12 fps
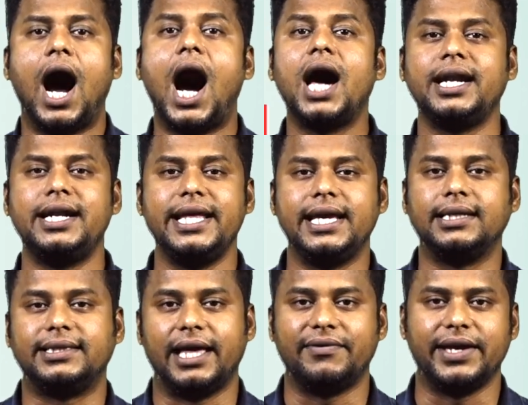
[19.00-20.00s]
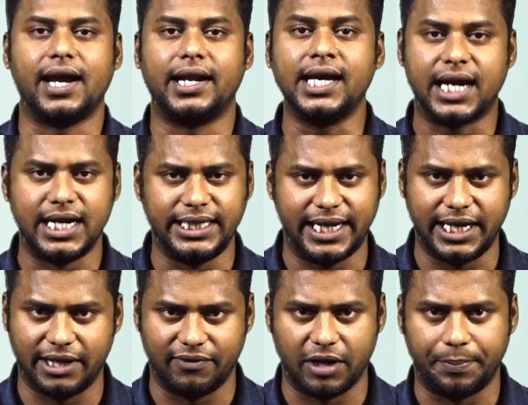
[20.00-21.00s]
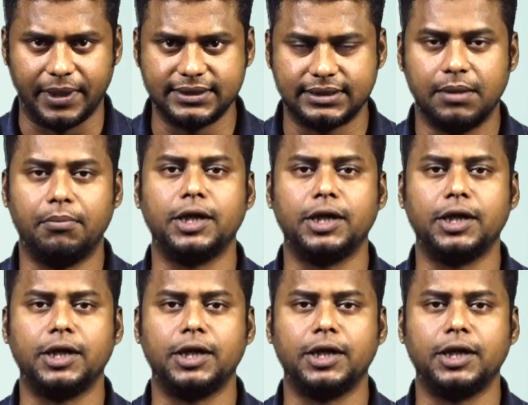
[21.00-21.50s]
ஆர்என்டிக்கு தேவையான கண்டென்ட் டெவலப்பர்ஸ்